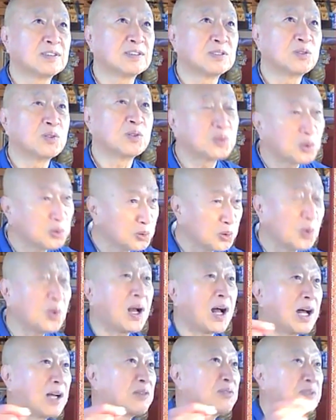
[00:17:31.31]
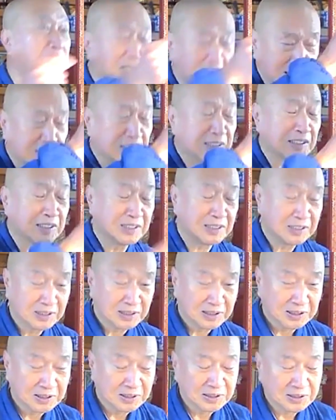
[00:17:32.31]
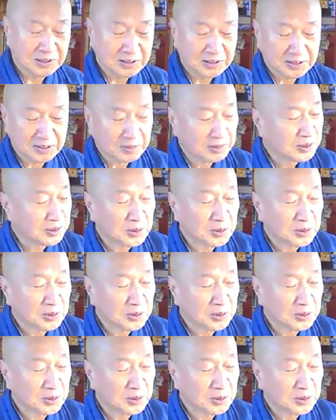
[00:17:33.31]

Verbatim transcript: の速度があるらしい。